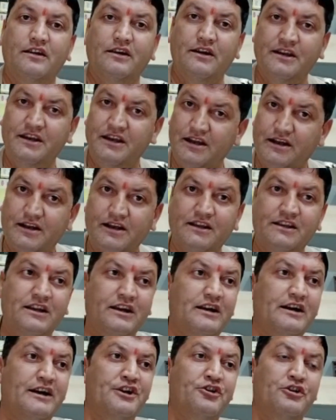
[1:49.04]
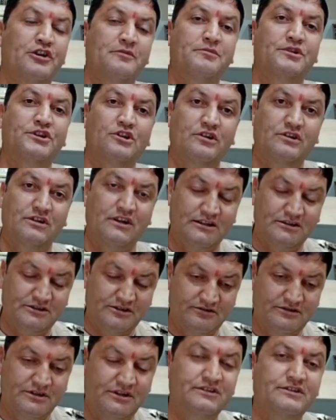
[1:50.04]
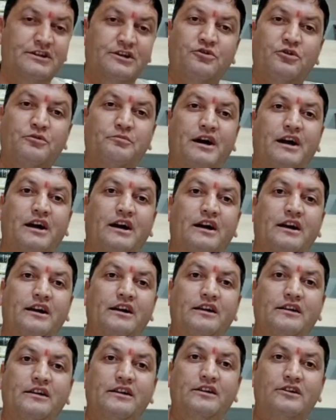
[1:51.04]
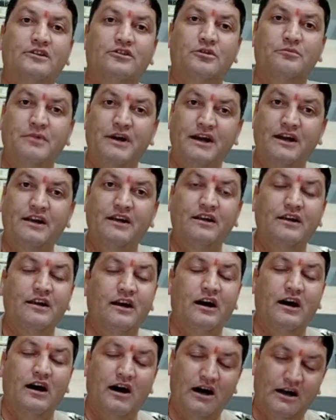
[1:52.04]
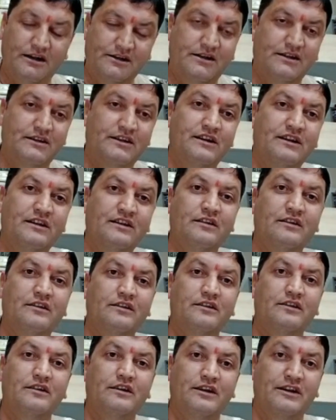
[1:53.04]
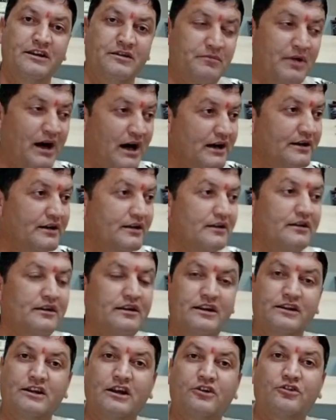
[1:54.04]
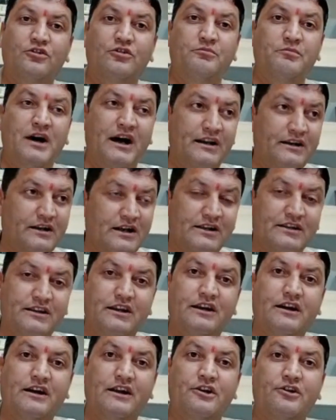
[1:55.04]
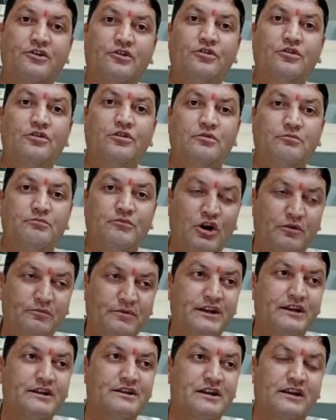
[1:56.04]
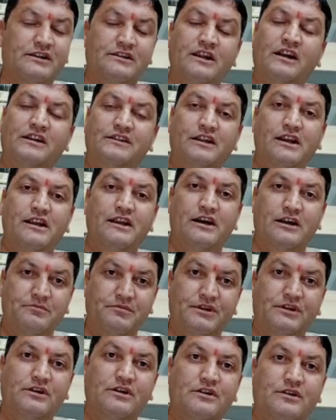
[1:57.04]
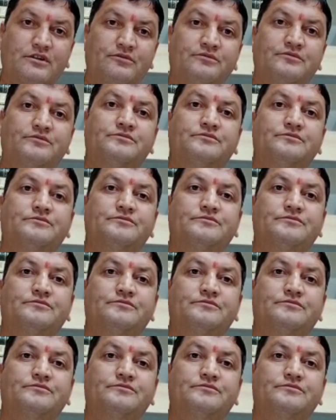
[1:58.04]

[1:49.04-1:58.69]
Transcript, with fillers: इन्हीं क्रांतिकारियों के बदौलत आज स्वतंत्र हो पाया है तो मैं आज के दिन इन महान नेता को महान क्रांतिकारी को भावभीनी श्रद्धांजलि अर्पित करता हूँ